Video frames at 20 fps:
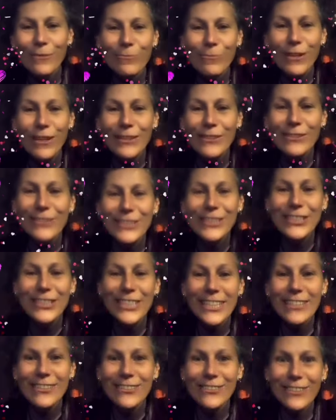Boa noite,
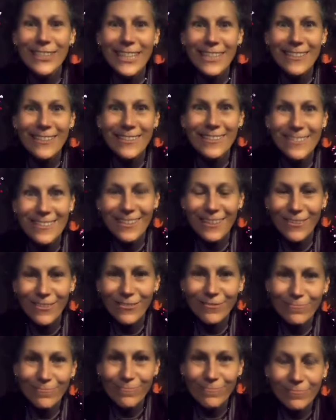cheio de
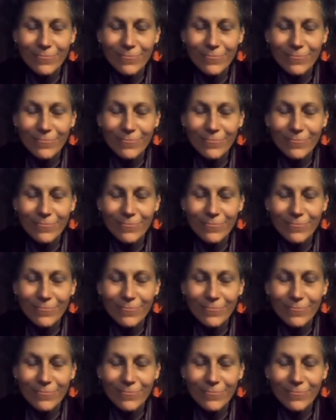coração.